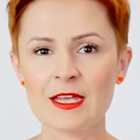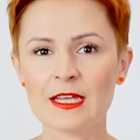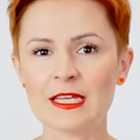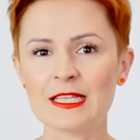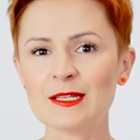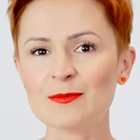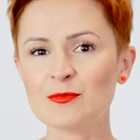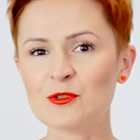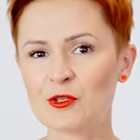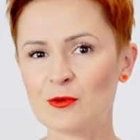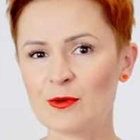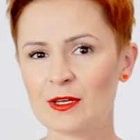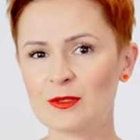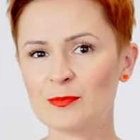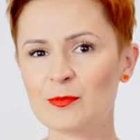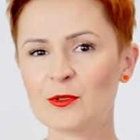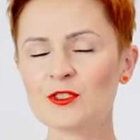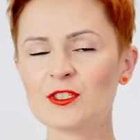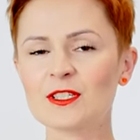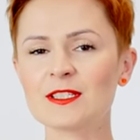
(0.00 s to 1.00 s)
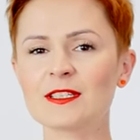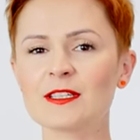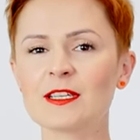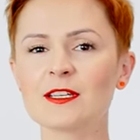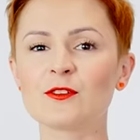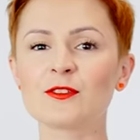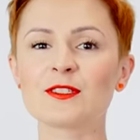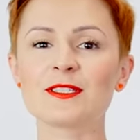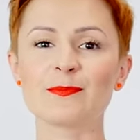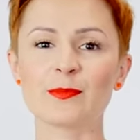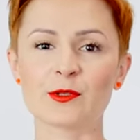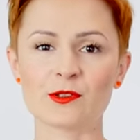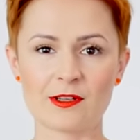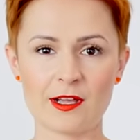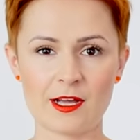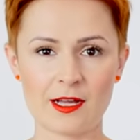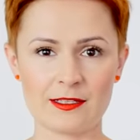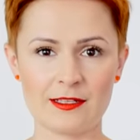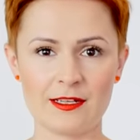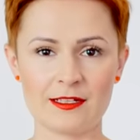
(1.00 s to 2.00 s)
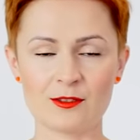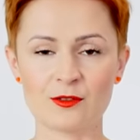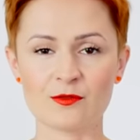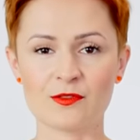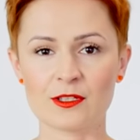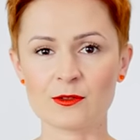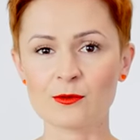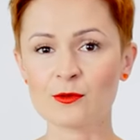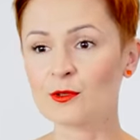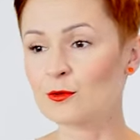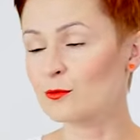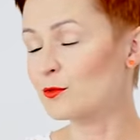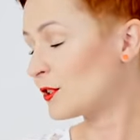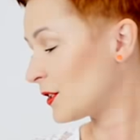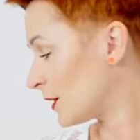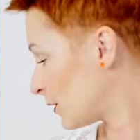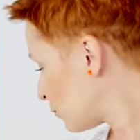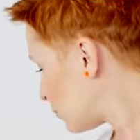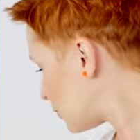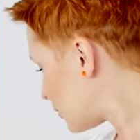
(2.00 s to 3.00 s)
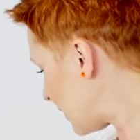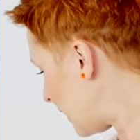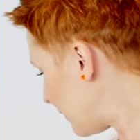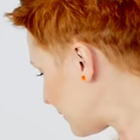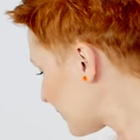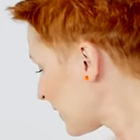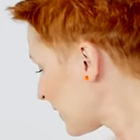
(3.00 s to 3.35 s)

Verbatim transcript: I na przykład podczas jakiegoś spotkania dowiadują się, że